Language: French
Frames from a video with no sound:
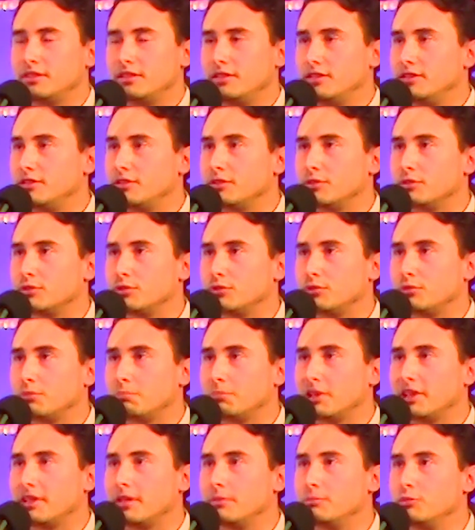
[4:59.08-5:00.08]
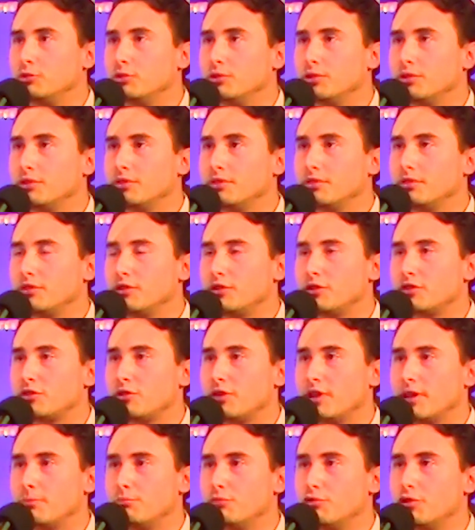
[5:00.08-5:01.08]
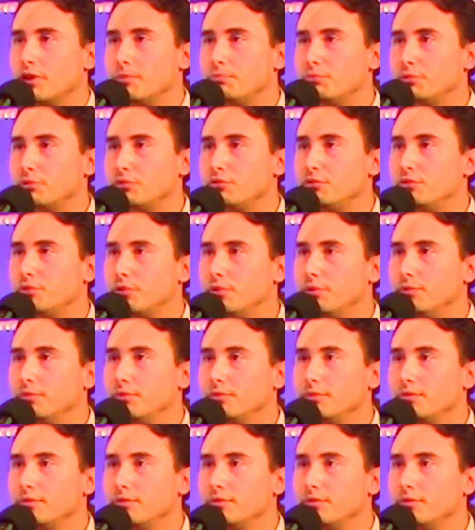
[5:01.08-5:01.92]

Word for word: les, anges n'ont pas d'amour. Le seul amour est pour Dieu.